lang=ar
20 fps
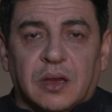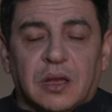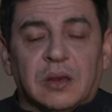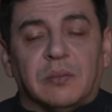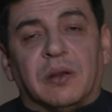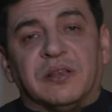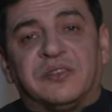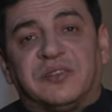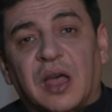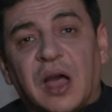
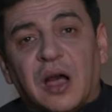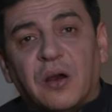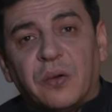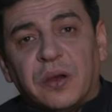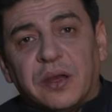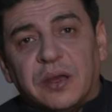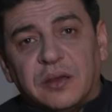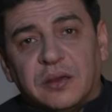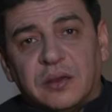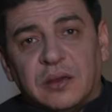
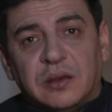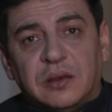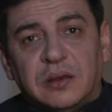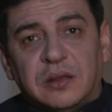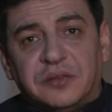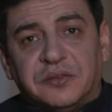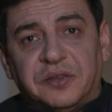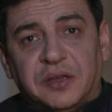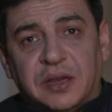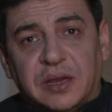المساوئ
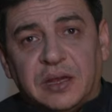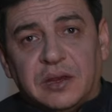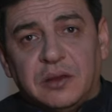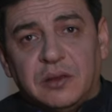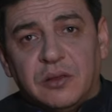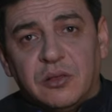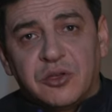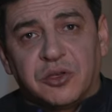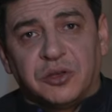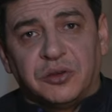اللي
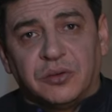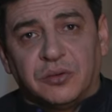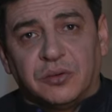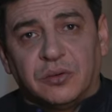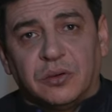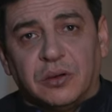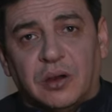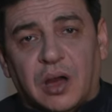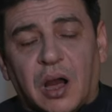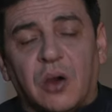تحل
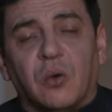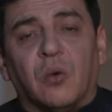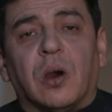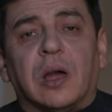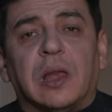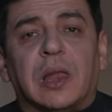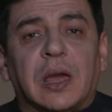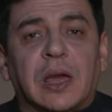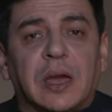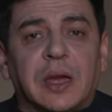شنو
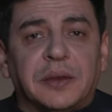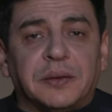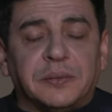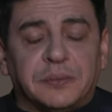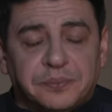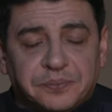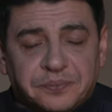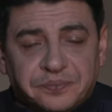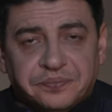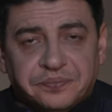اولا